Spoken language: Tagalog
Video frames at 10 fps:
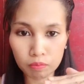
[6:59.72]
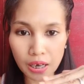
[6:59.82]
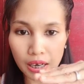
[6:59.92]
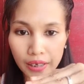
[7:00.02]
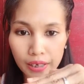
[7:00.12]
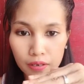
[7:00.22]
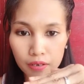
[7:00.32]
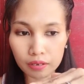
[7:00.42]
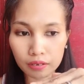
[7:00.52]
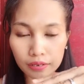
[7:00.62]

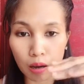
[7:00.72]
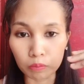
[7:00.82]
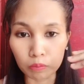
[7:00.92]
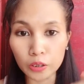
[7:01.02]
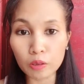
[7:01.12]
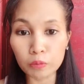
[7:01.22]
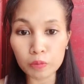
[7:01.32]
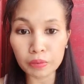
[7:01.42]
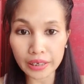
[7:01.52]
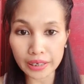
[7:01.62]
malaking tumbler yung po
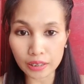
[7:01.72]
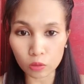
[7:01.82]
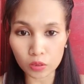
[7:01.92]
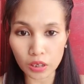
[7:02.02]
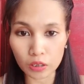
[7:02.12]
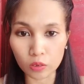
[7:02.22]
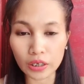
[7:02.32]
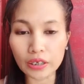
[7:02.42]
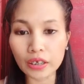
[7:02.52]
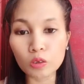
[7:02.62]
yung pinakita ko sa inyo
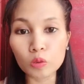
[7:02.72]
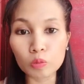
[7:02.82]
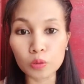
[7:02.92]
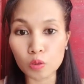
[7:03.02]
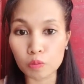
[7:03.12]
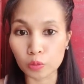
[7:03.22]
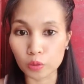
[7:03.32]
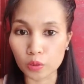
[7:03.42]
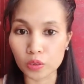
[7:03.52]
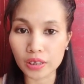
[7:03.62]
I inuubos ko po
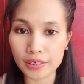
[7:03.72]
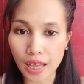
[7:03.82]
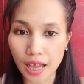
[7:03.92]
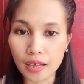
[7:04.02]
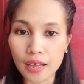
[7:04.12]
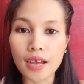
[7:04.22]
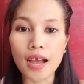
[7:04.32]
yun sa isang